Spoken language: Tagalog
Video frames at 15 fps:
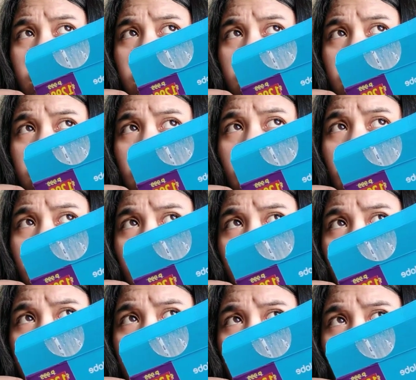sa
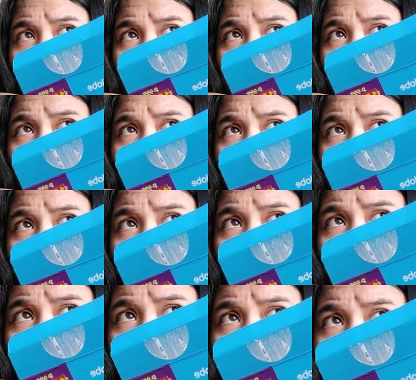lyrics lang, pero
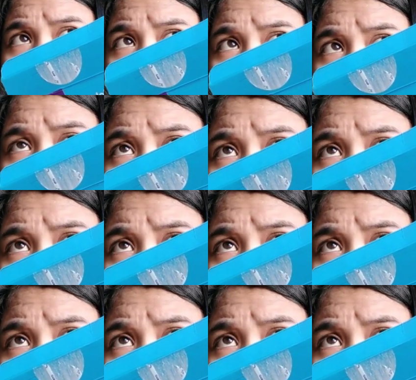sa tono